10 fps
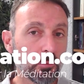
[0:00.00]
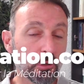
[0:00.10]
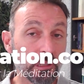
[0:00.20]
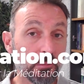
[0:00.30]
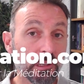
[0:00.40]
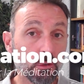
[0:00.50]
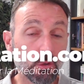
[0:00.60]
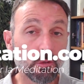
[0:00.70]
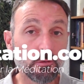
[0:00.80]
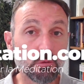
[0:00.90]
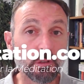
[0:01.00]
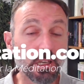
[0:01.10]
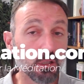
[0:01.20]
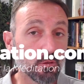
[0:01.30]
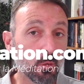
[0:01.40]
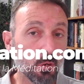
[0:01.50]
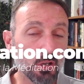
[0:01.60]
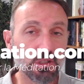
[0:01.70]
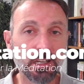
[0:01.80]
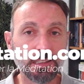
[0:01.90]
Prenez bien soin de vous et de vos
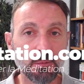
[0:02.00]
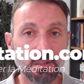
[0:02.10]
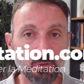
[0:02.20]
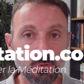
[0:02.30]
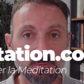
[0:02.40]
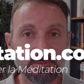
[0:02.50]
proches. À très bientôt.